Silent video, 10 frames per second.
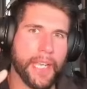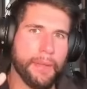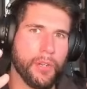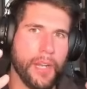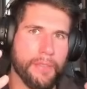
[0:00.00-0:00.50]

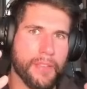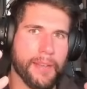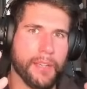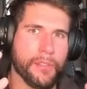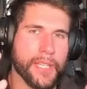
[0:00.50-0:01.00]
ver con la
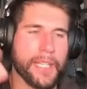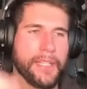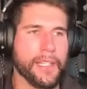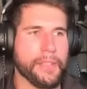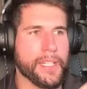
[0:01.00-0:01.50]
fibra
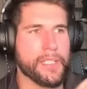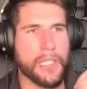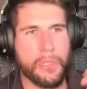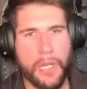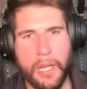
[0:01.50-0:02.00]
contractil, que viene
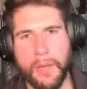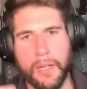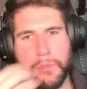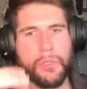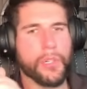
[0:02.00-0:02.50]
siendo
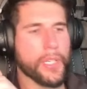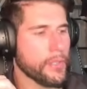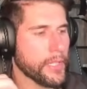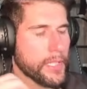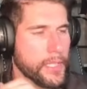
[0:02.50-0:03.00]
agua,
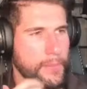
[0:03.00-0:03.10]
glucógeno, etc.